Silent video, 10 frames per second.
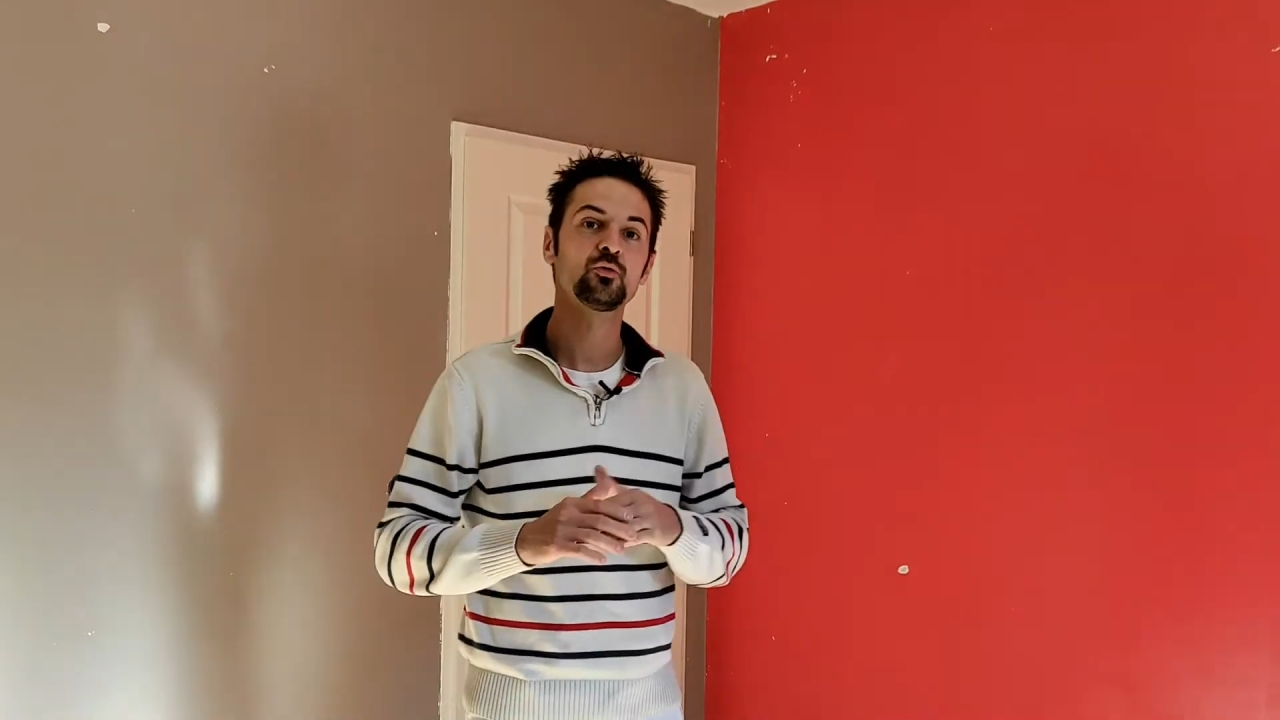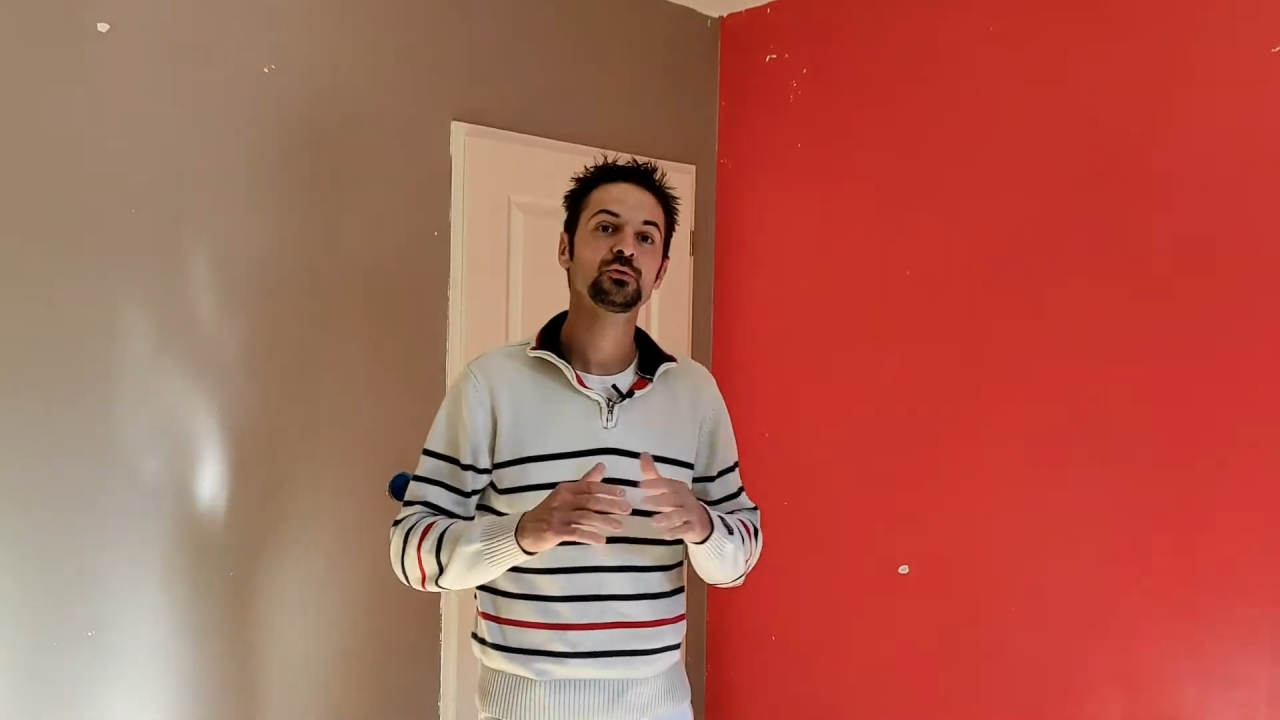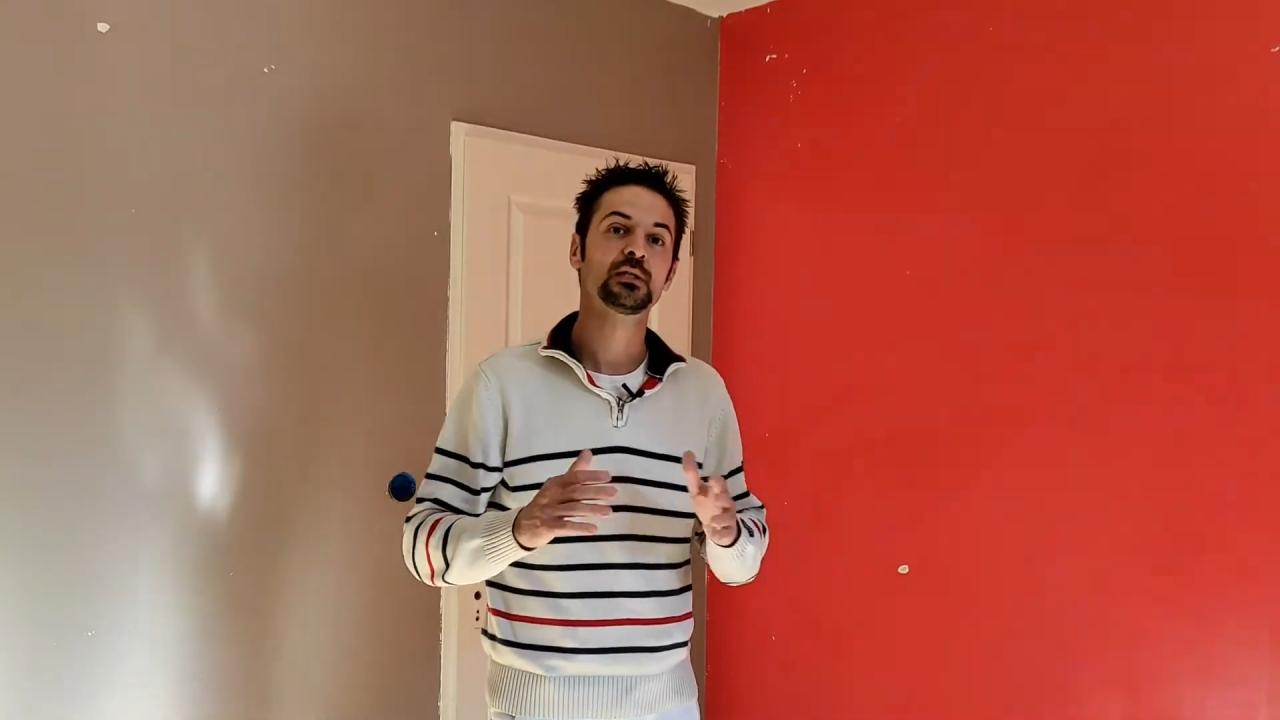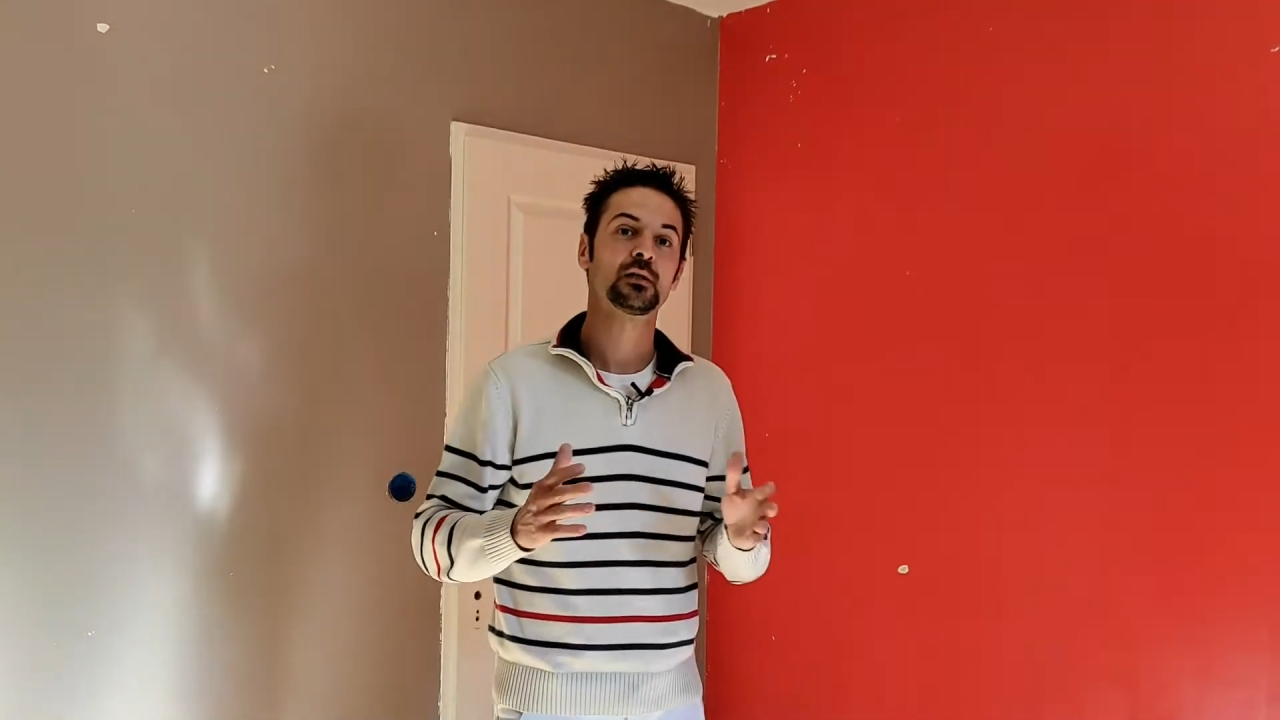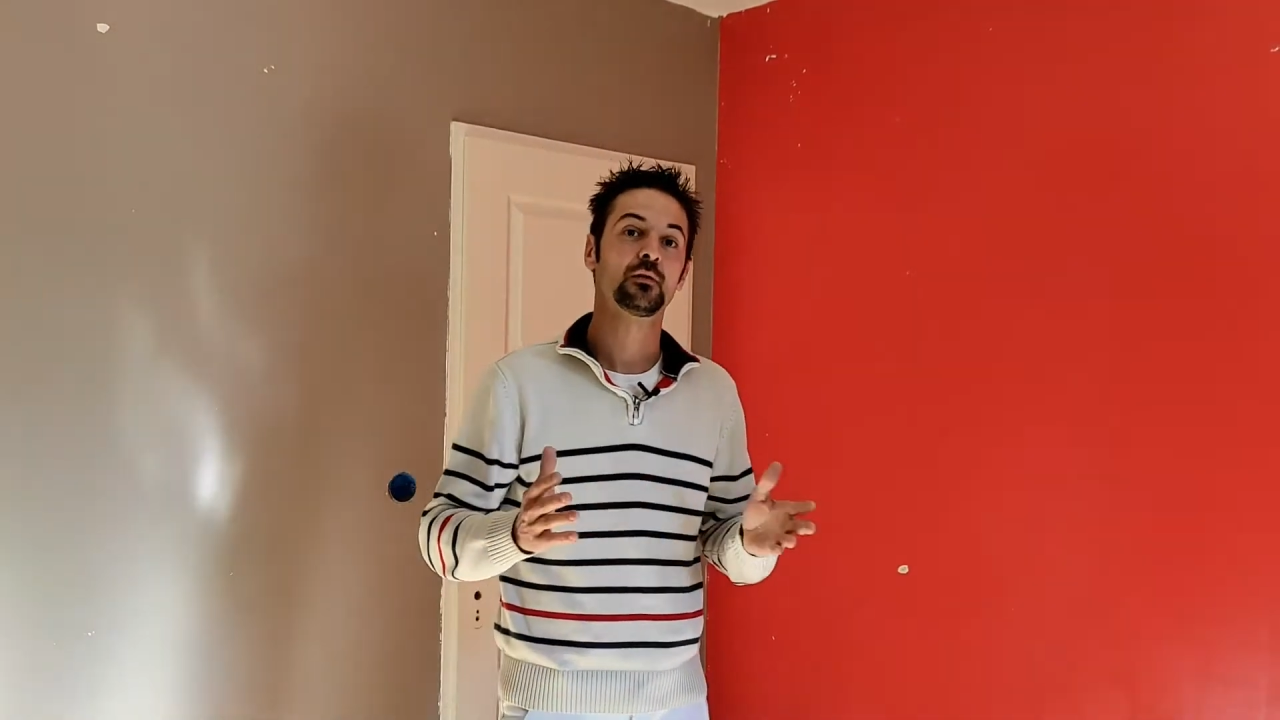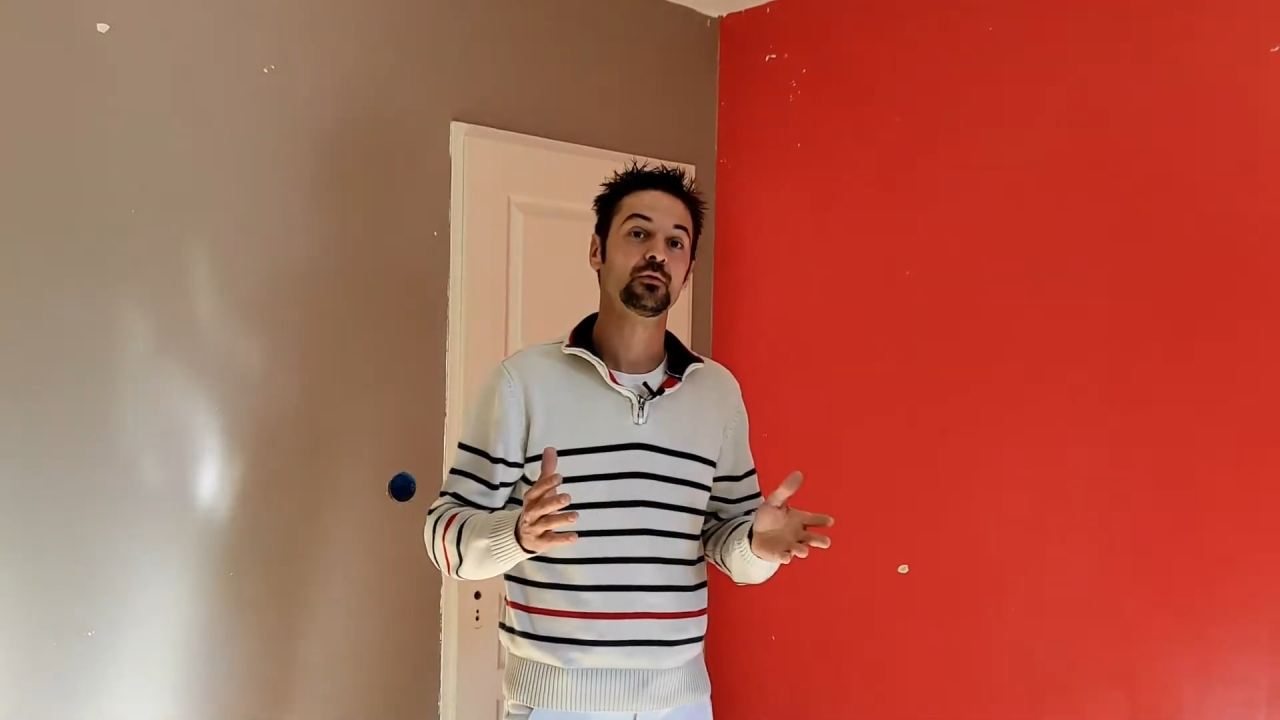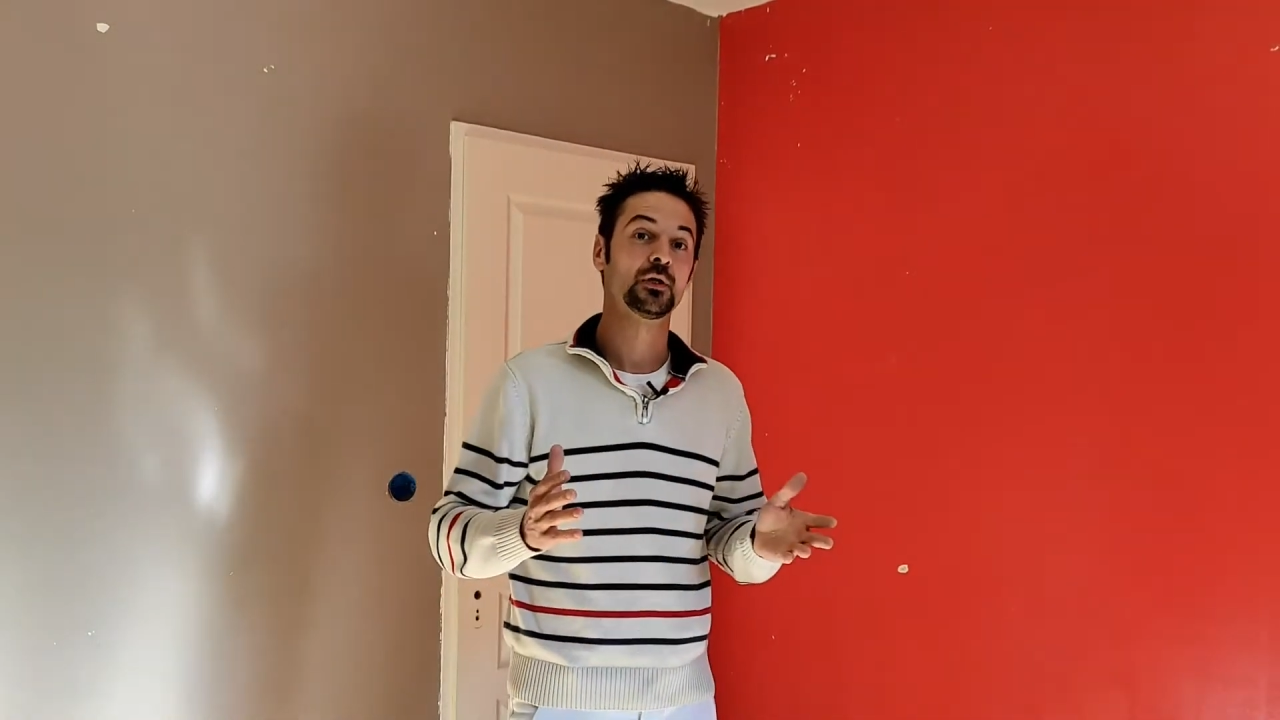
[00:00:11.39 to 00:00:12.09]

ou des travaux